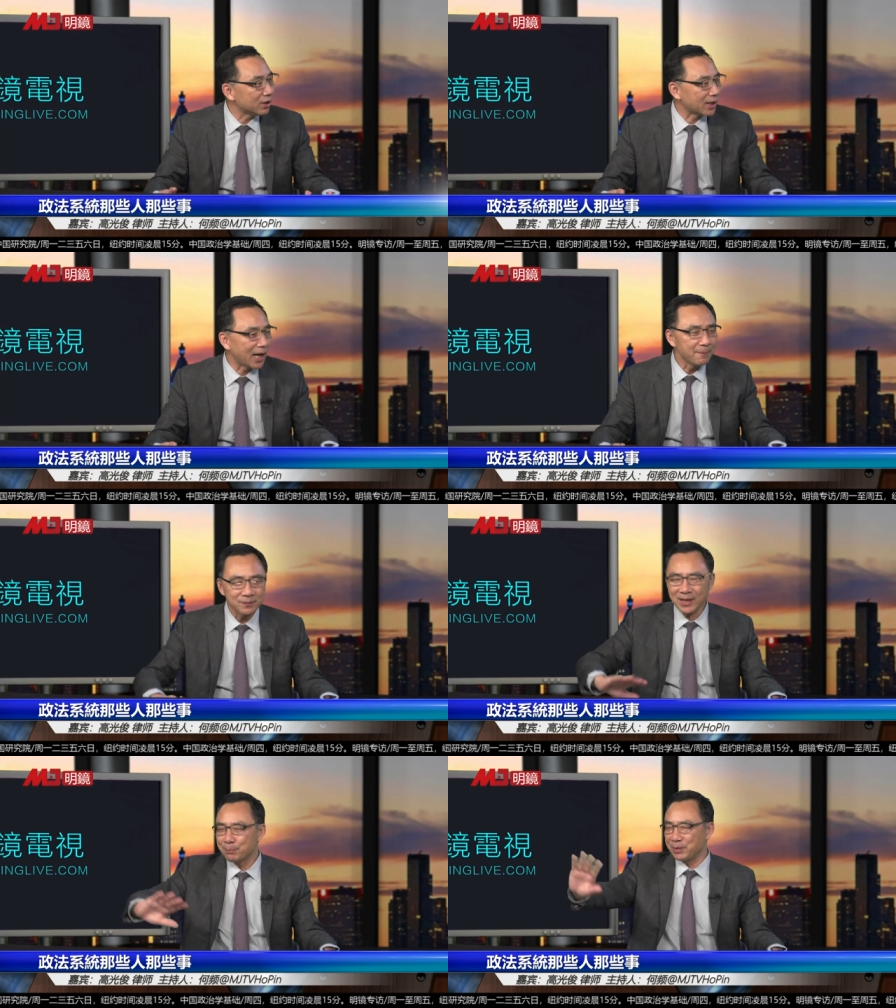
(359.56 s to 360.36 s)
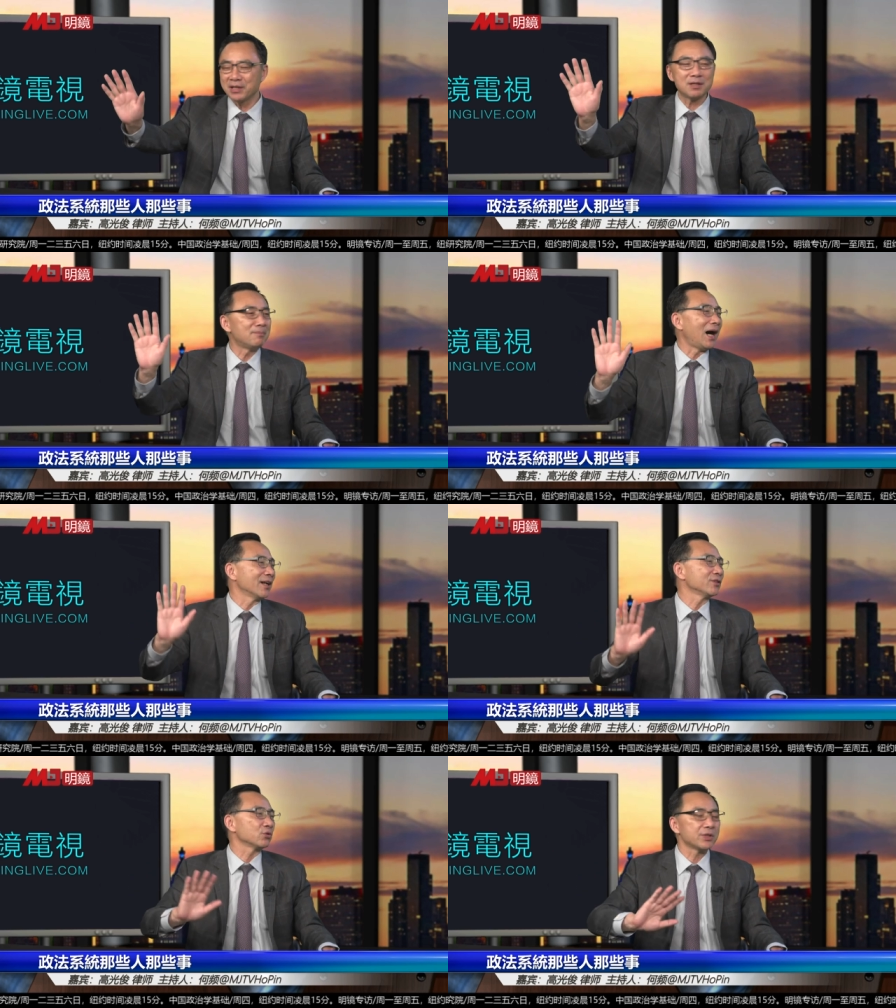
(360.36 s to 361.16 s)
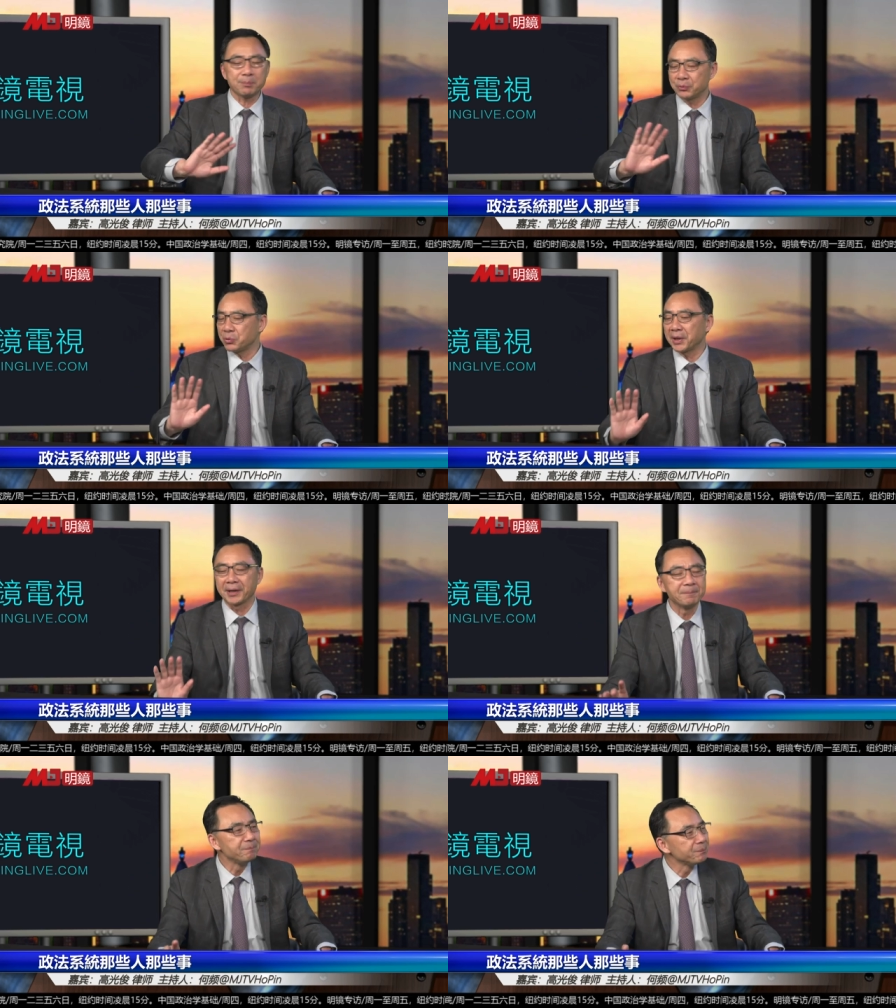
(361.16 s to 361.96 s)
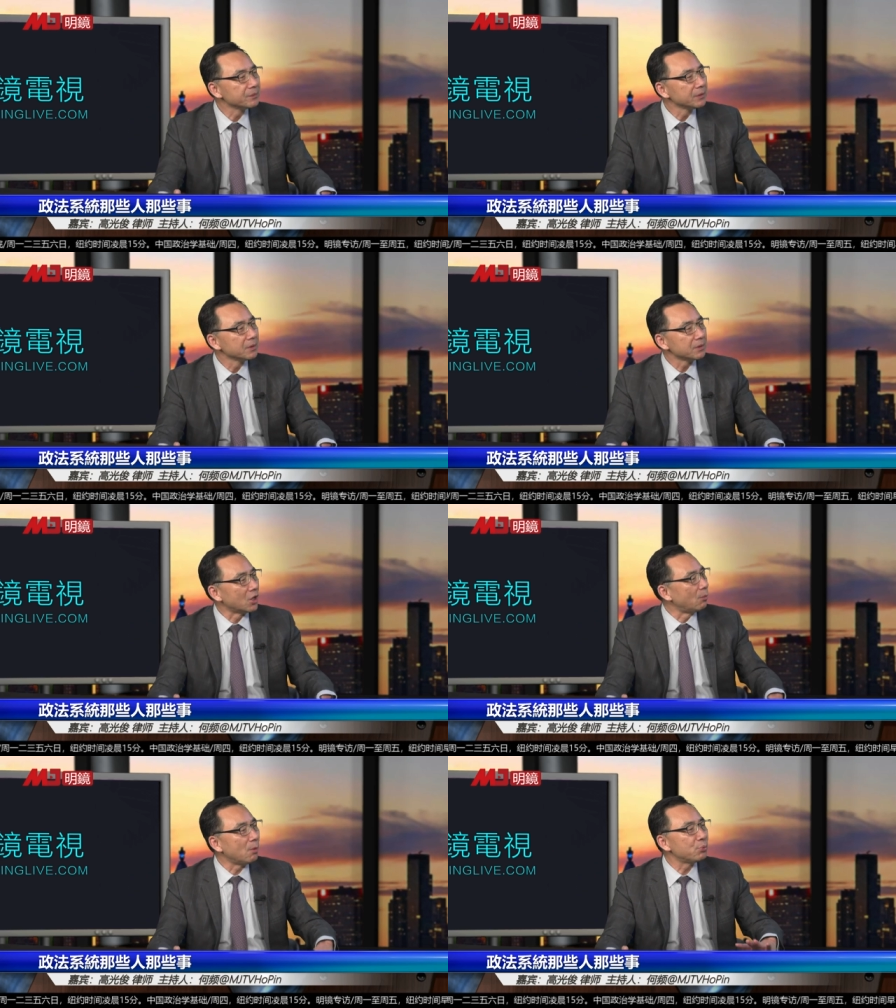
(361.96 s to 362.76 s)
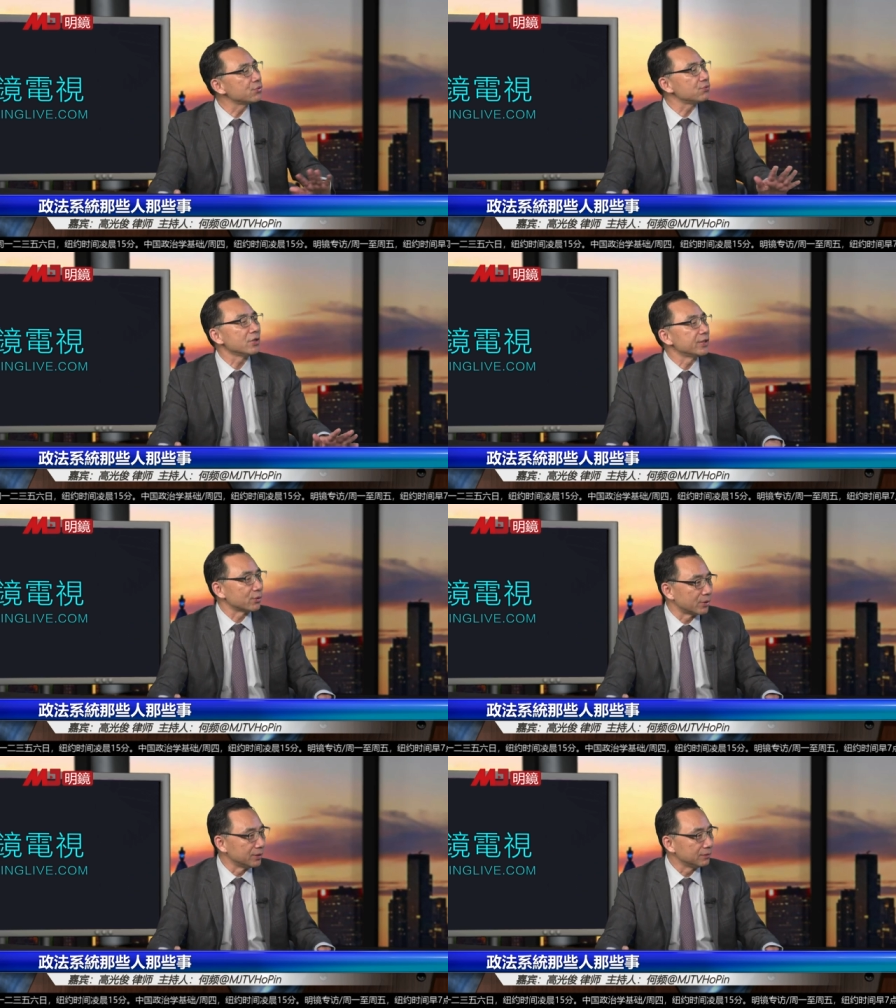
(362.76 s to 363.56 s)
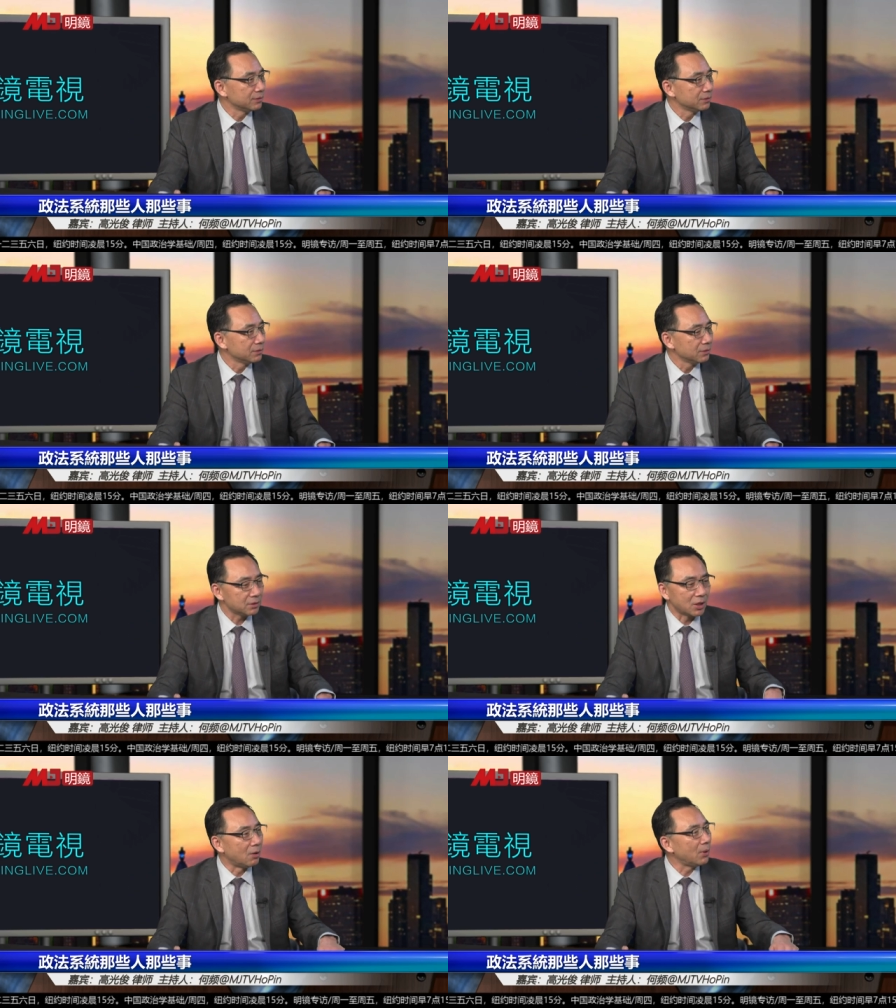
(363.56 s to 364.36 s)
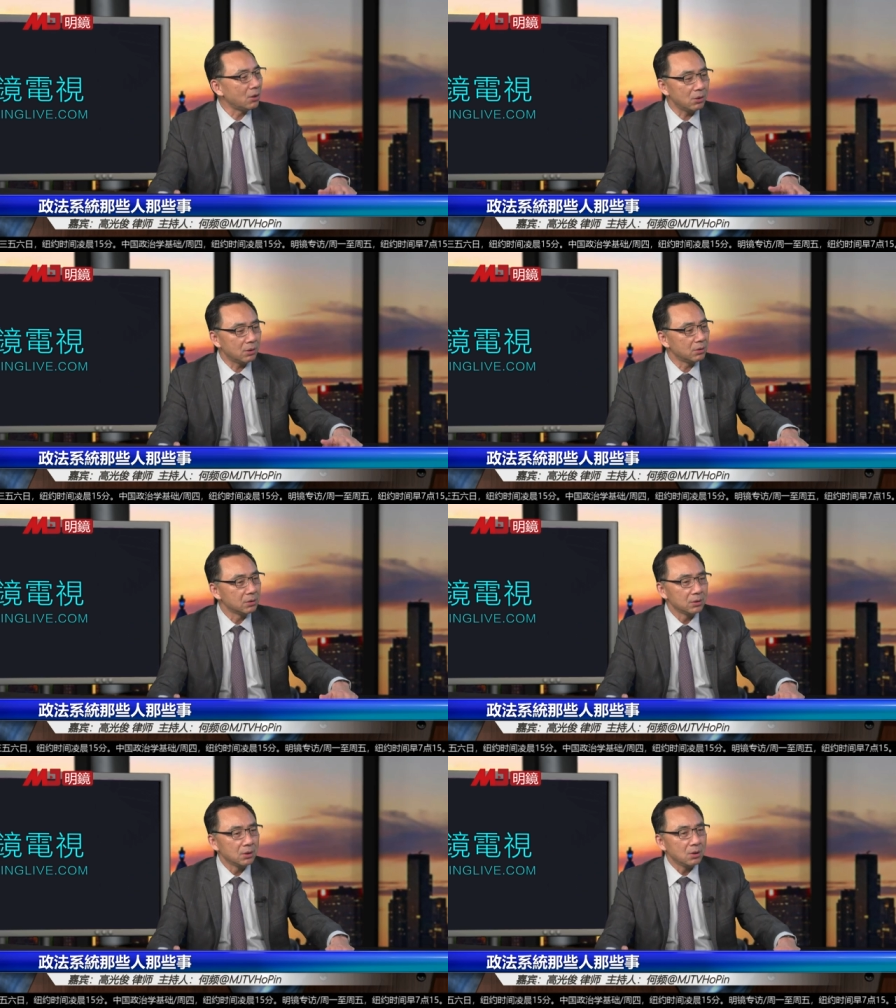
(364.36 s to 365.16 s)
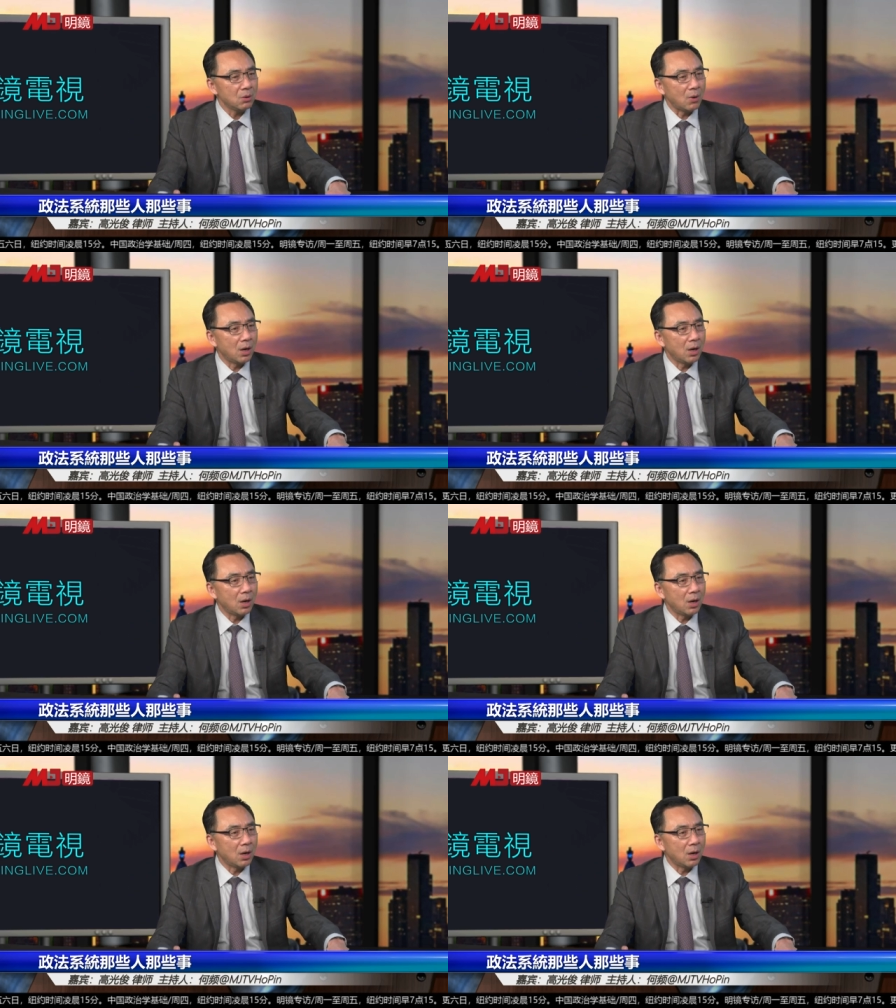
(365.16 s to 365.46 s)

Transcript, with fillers: 他。那别人马上就说那不对，老毛不需要这种人。老毛，王